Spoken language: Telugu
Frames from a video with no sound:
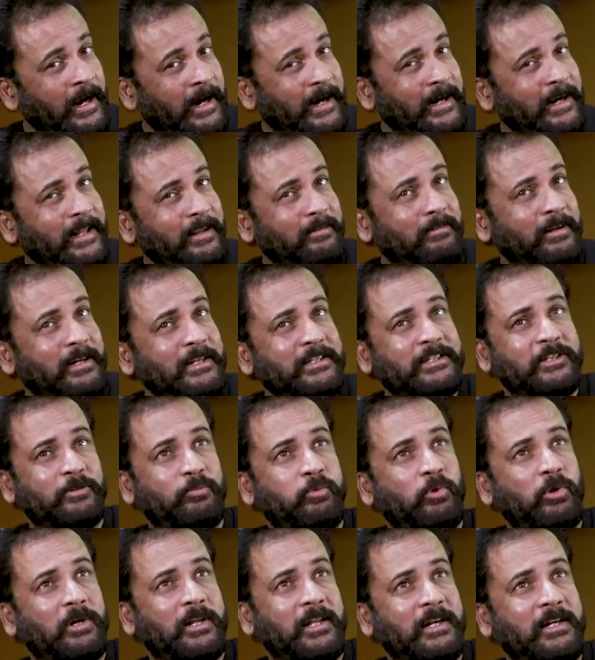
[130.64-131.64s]
అంటే ఇవన్నీ
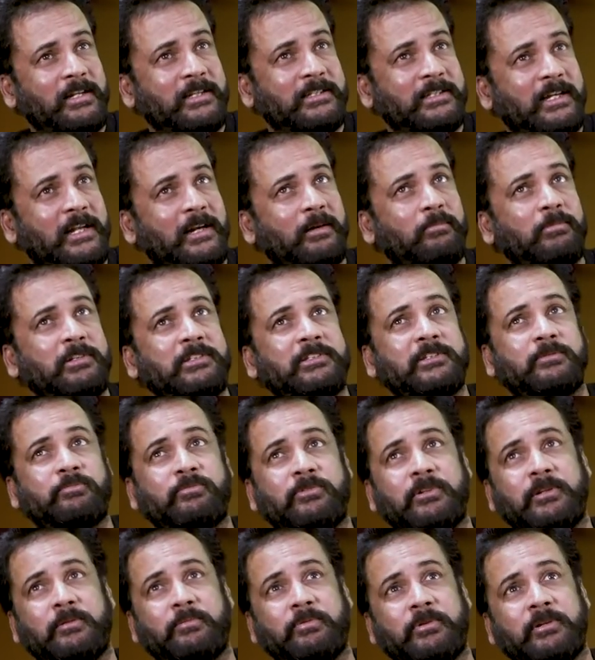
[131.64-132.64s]
చెప్పుకోవడానికి చాలామంది
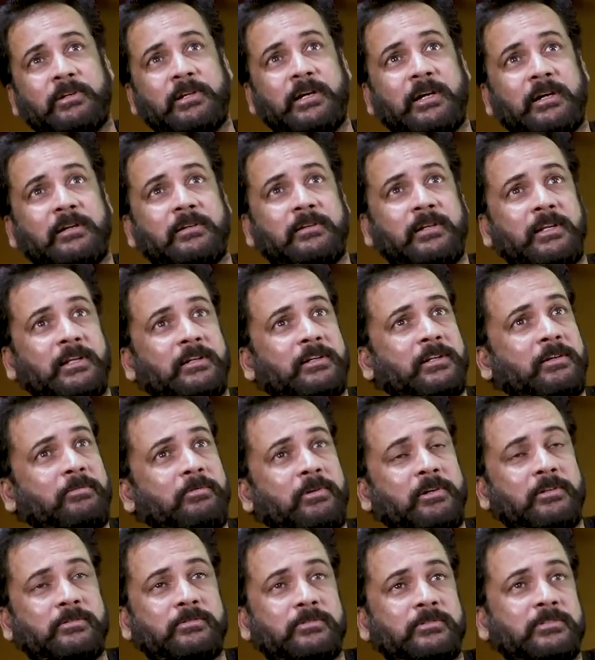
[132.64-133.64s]
చెప్తున్నప్పుడు నాకు నేను
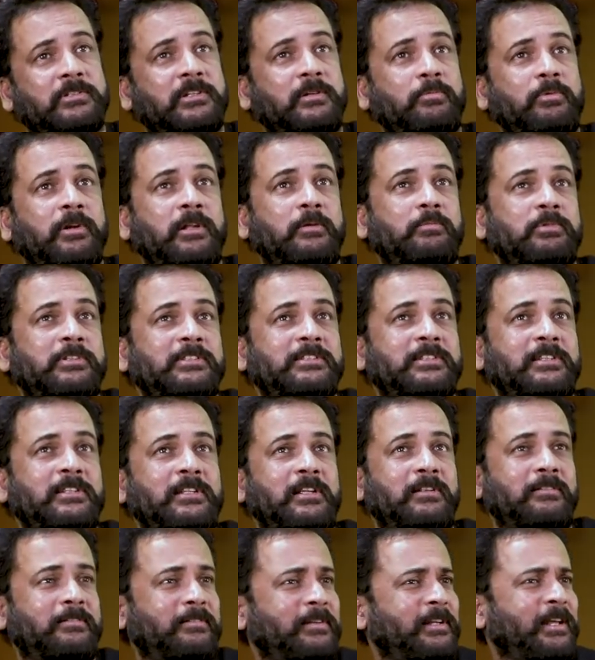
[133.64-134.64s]
టీవీలో చూస్తున్నప్పుడు అనిపిస్తుంది
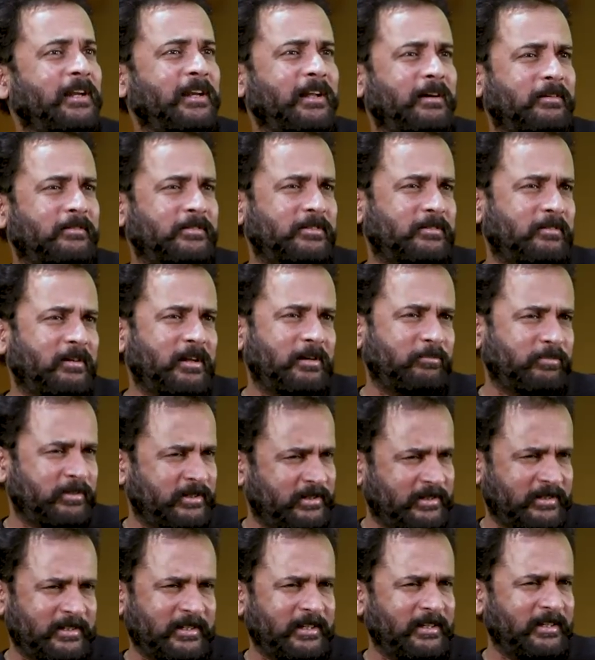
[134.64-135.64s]
ఎందుకు ఇవన్నీ అవసరం
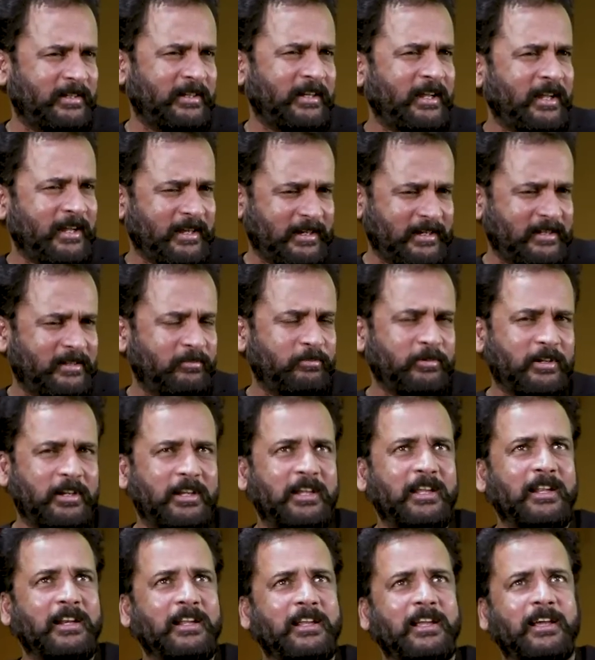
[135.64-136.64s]
అనిపిస్తాయి కాకపోతే మీరు
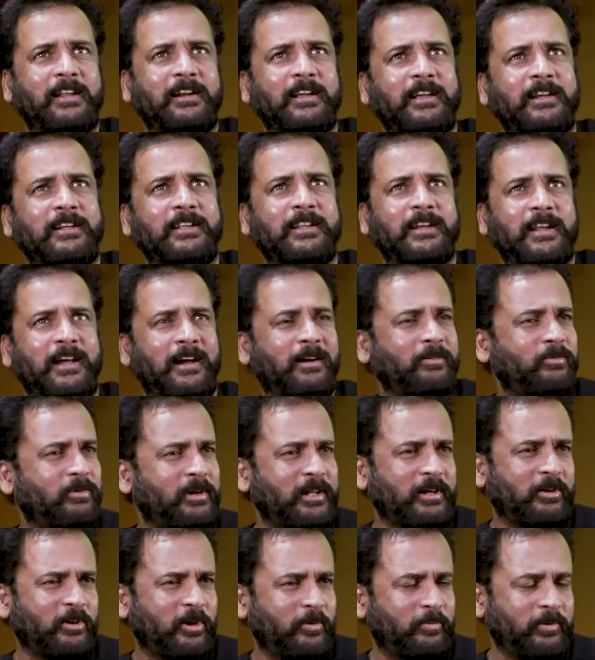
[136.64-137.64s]
కిలికారు కానీ నాకు
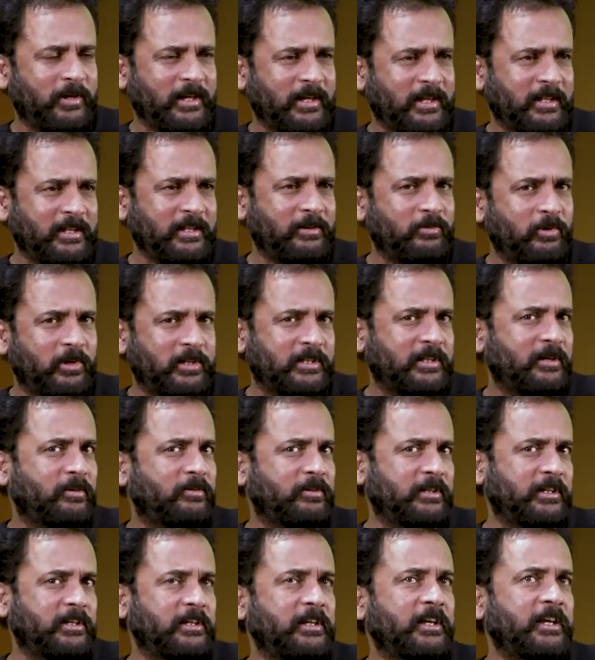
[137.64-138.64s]
కూడా లోపల అది కొడతా
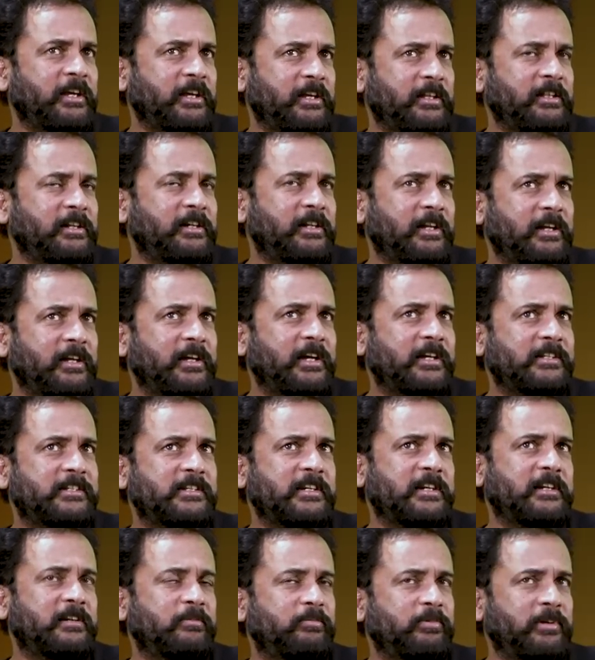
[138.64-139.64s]
ఉంది ఇది టెలికాస్ట్
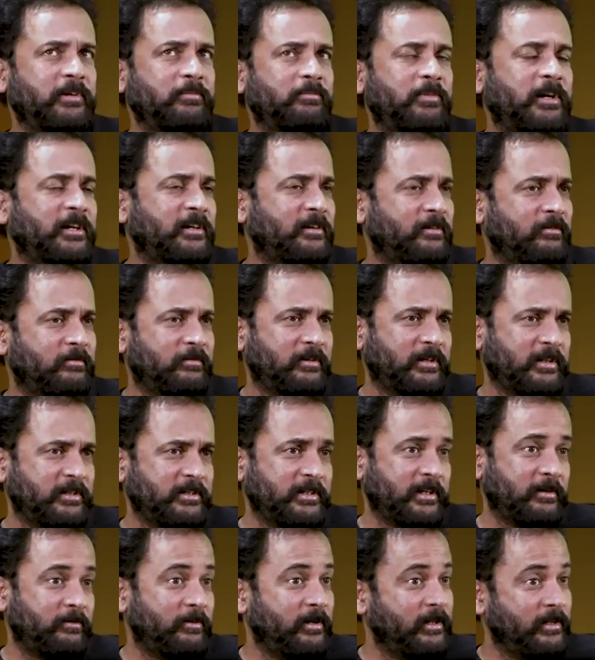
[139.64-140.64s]
చేయటప్పుడు ఏం మాట్లాడుకుంటారు
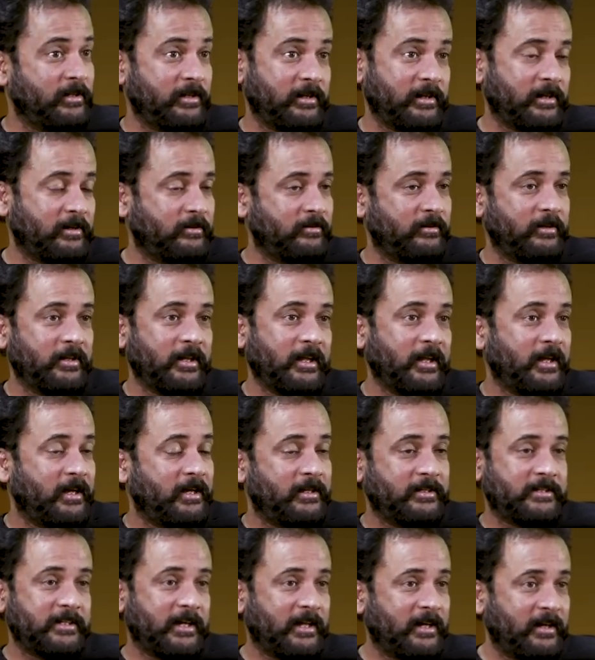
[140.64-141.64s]
జనం అనేది నాకు
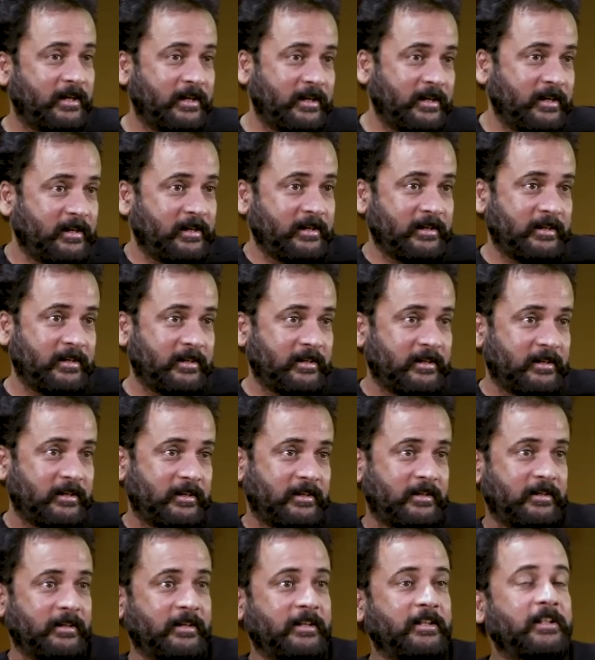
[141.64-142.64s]
అది చాలా
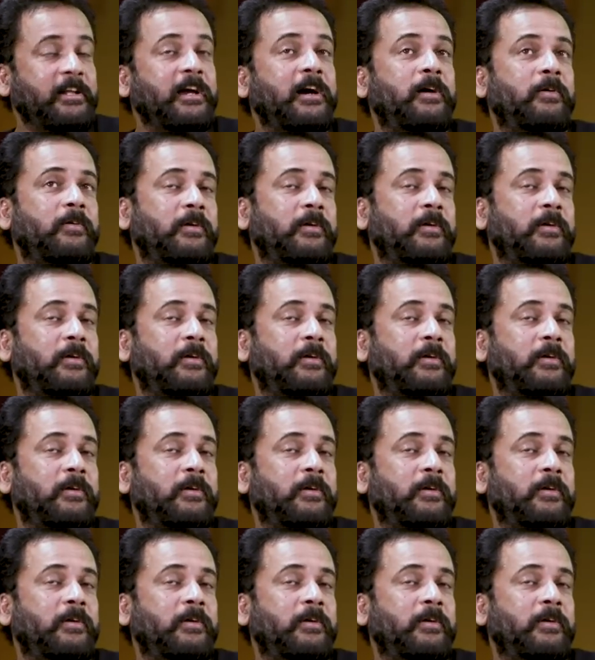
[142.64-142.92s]
ఇదిగా